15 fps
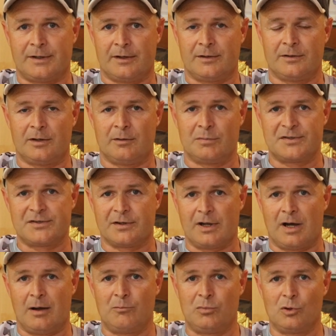Dann ein bisschen
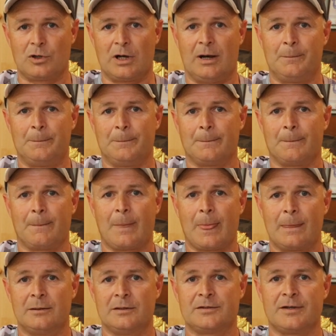Rahmenprogramm.
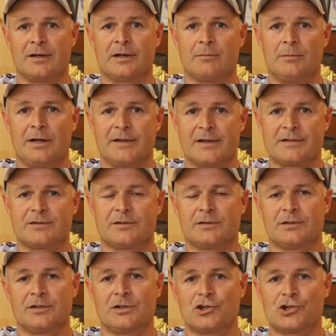Ich denke mal,
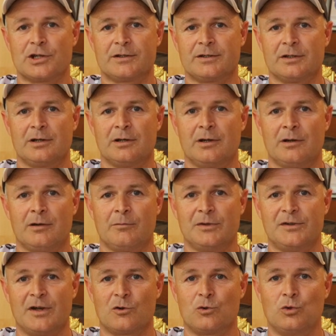dass die Geschichte
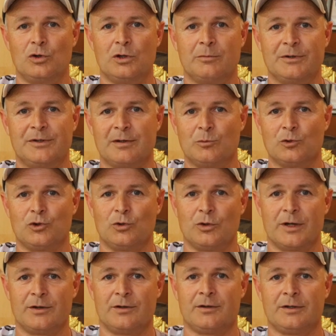mit der Kugel, mit den
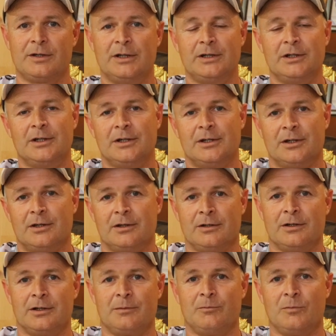Motorrädern
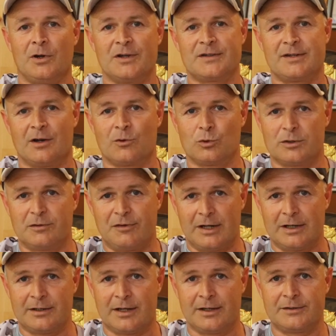ähm, euch sehr gut
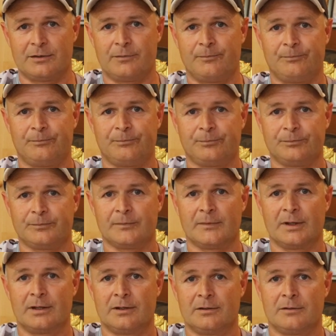gefallen hat.
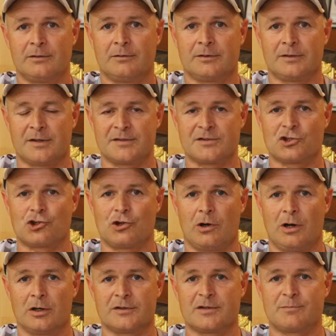Das ist
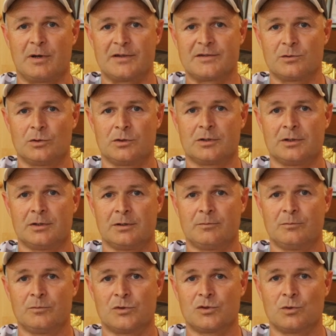stark, das passt auch
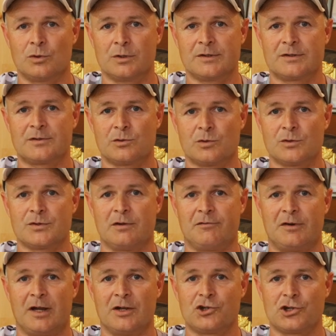ähm, zu uns, zu unserer
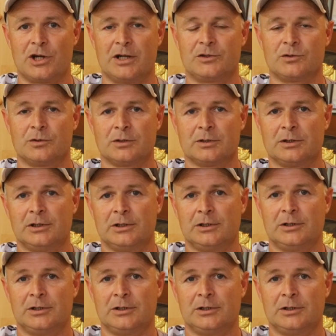Veranstaltung.